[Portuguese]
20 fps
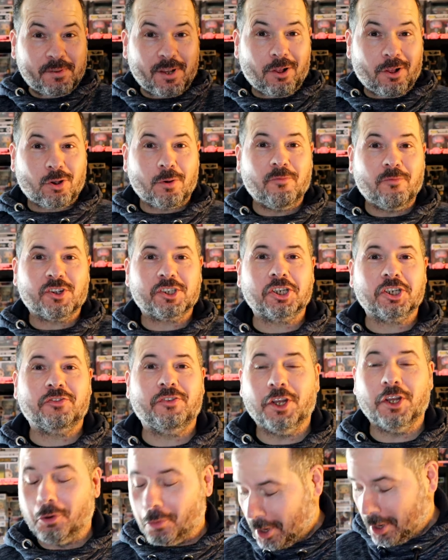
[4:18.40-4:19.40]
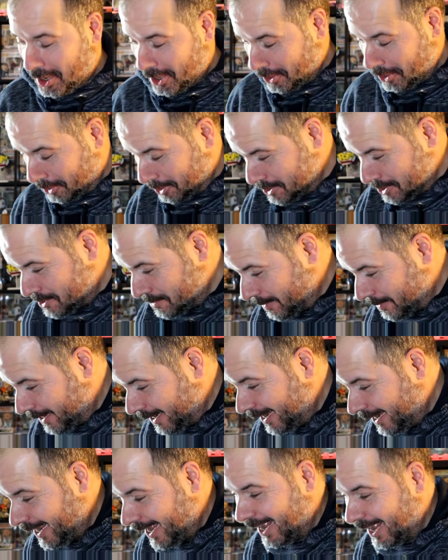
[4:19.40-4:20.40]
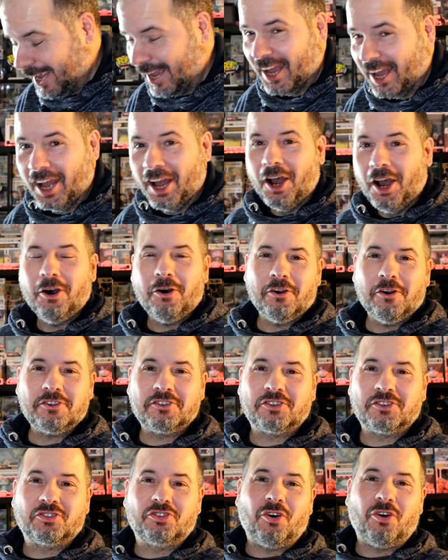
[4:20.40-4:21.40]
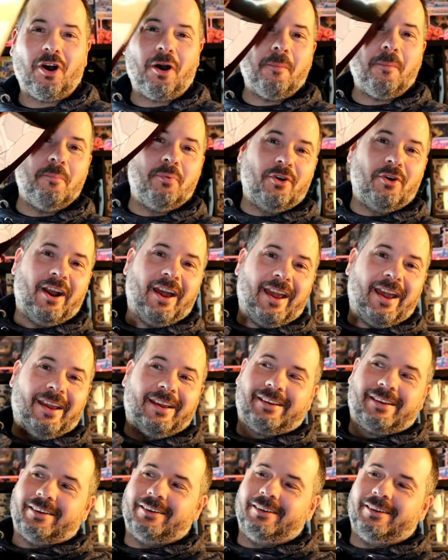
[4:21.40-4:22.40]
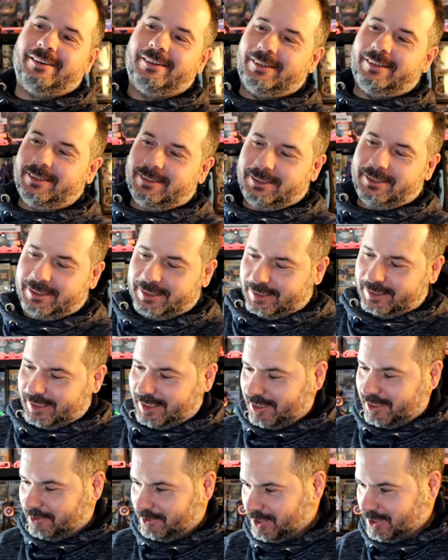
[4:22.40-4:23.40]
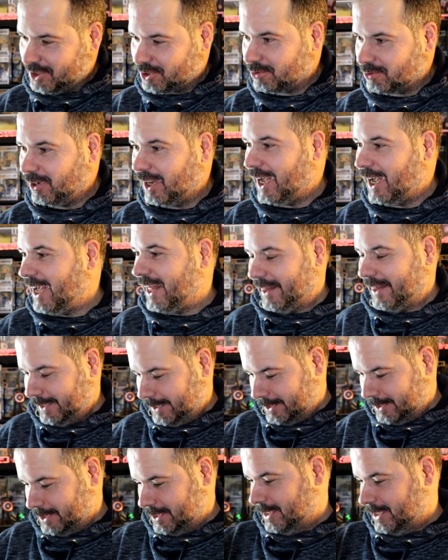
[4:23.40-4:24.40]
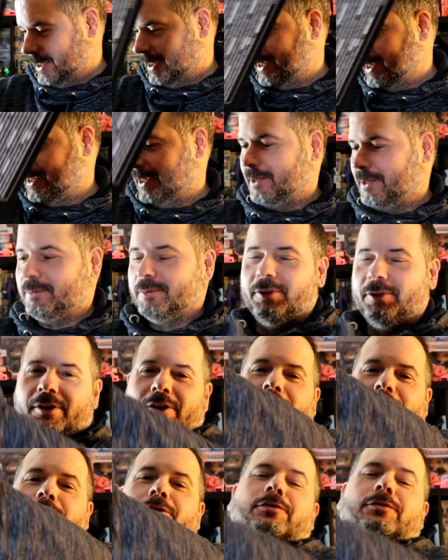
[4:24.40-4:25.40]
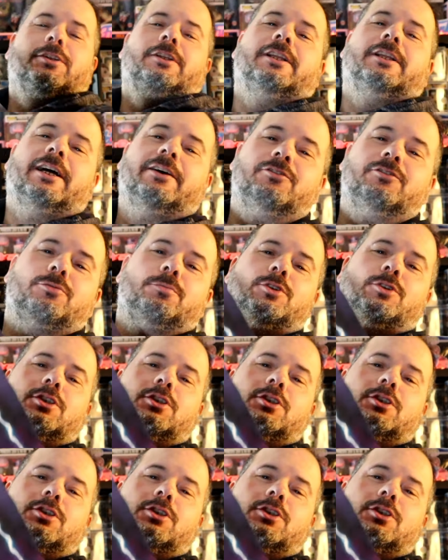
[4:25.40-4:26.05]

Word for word: pessoal, como vocês viram, eu recebi o Stormbreaker! Isto não tem aqui coisas coladas. Meu Deus, vou tentar-vos